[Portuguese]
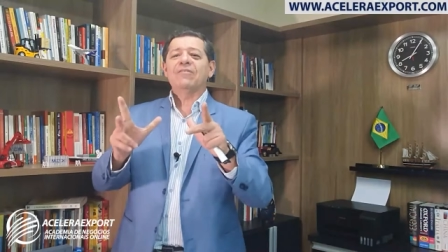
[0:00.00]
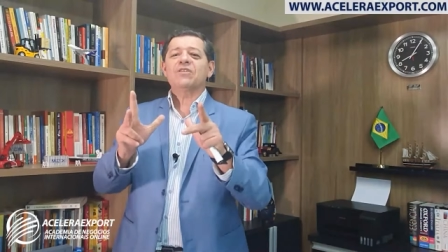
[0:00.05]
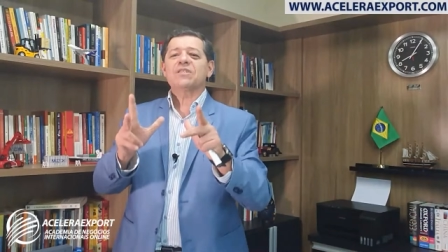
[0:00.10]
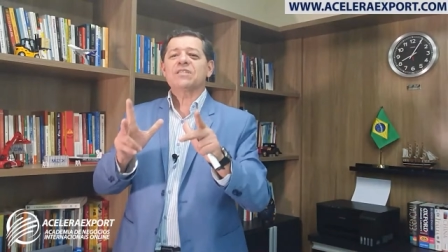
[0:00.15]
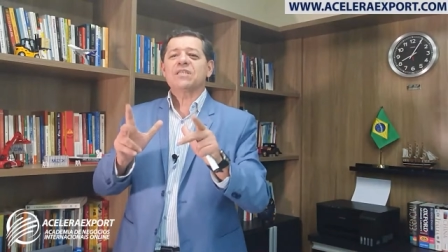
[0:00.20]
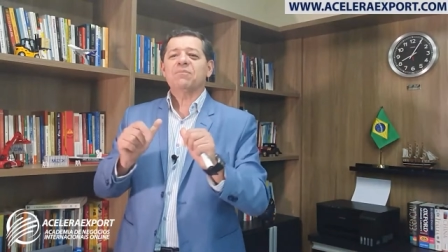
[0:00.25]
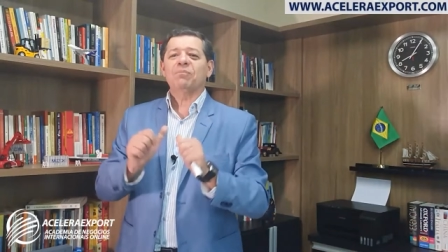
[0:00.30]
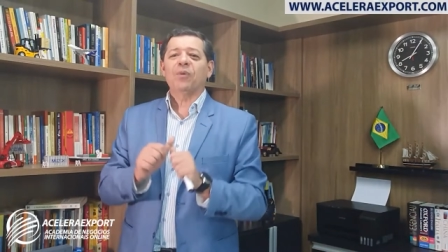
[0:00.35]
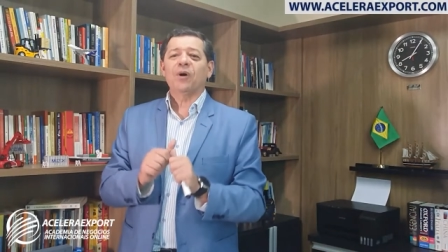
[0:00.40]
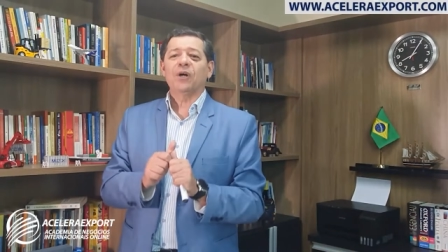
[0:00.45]

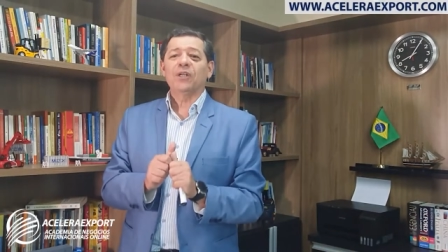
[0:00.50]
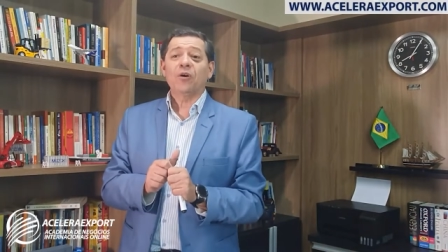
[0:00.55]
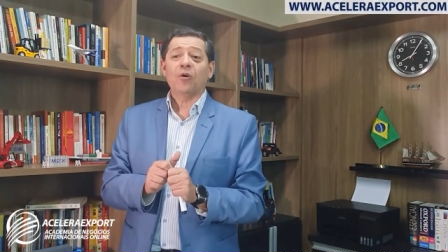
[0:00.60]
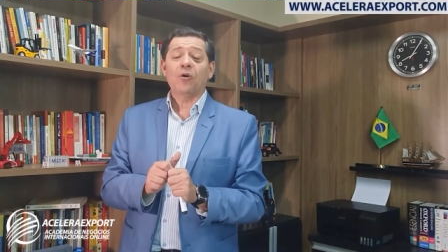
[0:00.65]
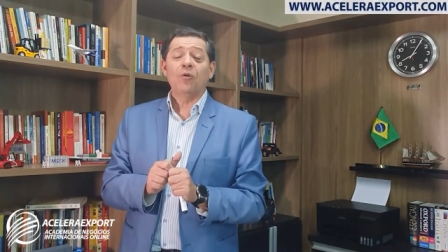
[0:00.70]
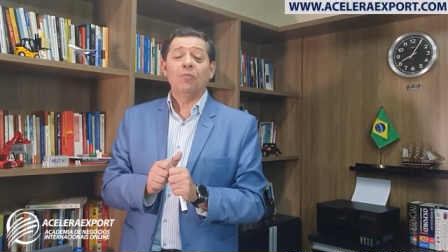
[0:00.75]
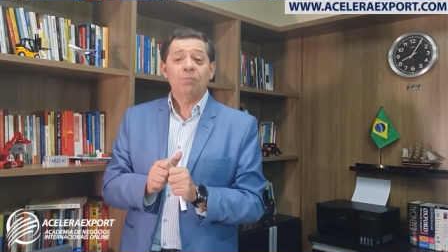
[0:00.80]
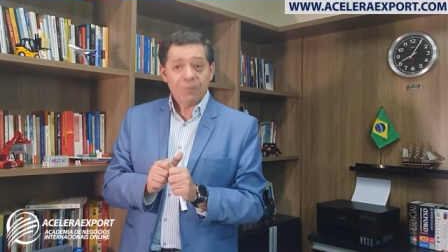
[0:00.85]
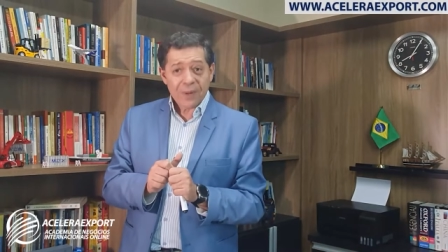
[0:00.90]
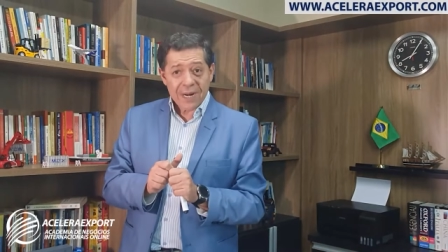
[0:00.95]
você pode
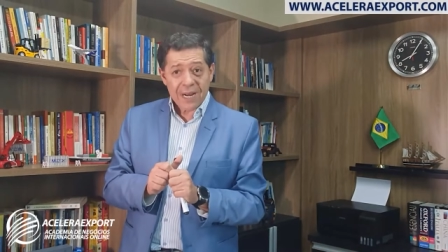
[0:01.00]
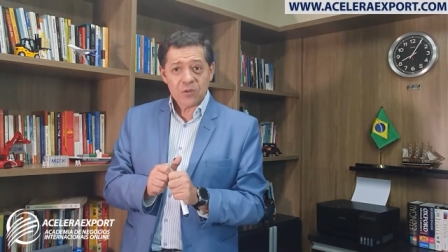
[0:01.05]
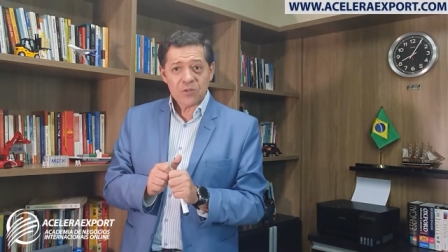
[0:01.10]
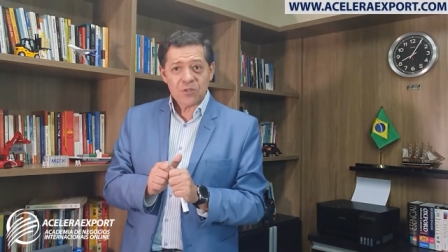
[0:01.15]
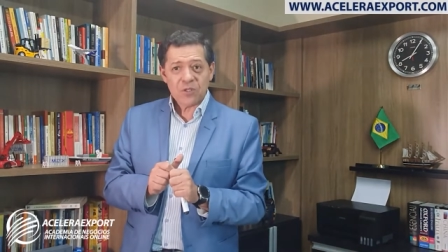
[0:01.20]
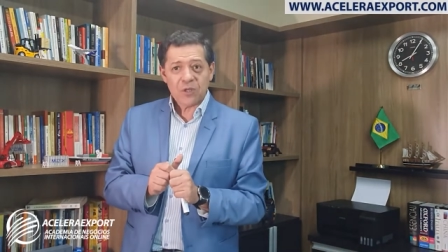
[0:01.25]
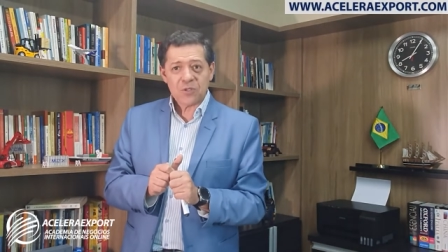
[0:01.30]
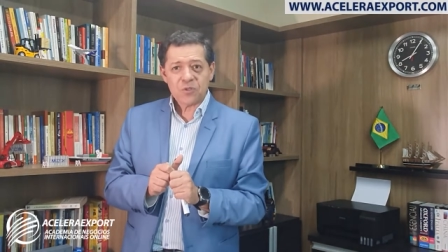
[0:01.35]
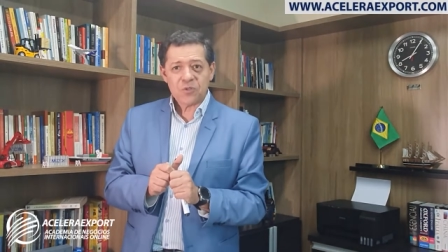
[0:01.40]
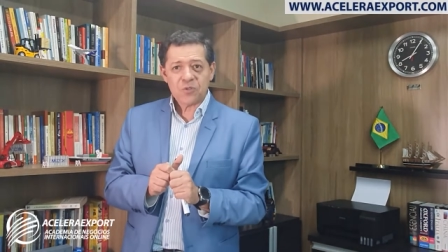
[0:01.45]
comprar
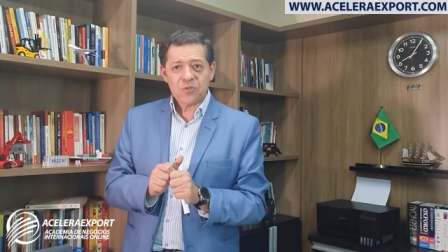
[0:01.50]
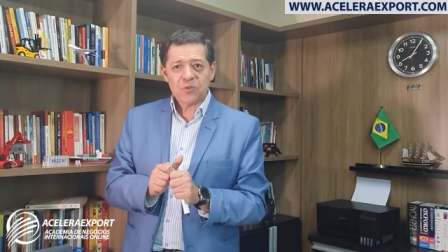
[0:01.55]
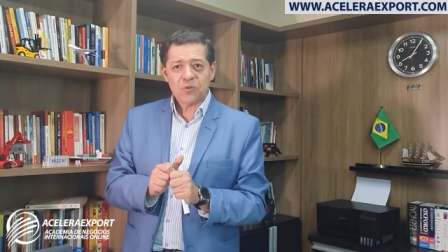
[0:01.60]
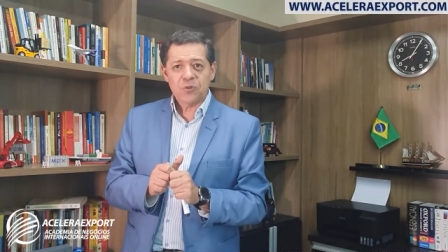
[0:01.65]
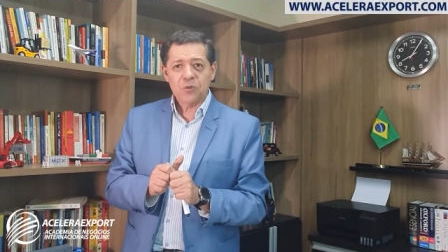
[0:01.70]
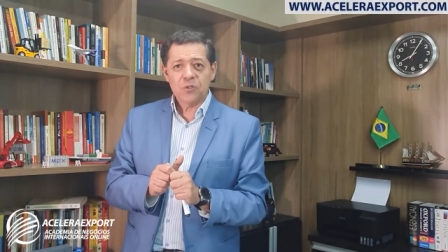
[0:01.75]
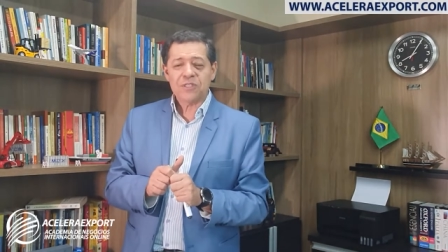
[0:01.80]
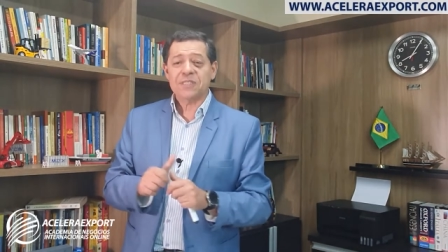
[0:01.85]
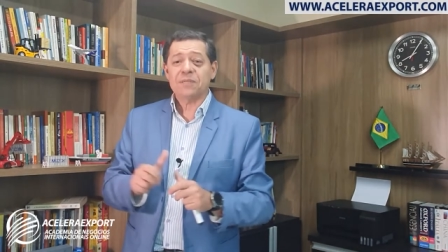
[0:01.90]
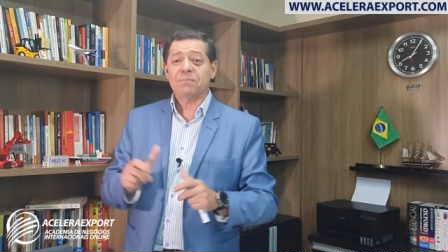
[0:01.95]
os nossos
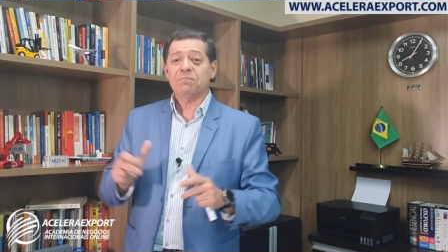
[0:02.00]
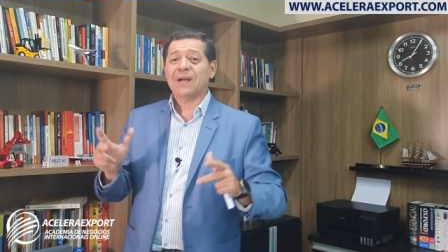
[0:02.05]
cursos e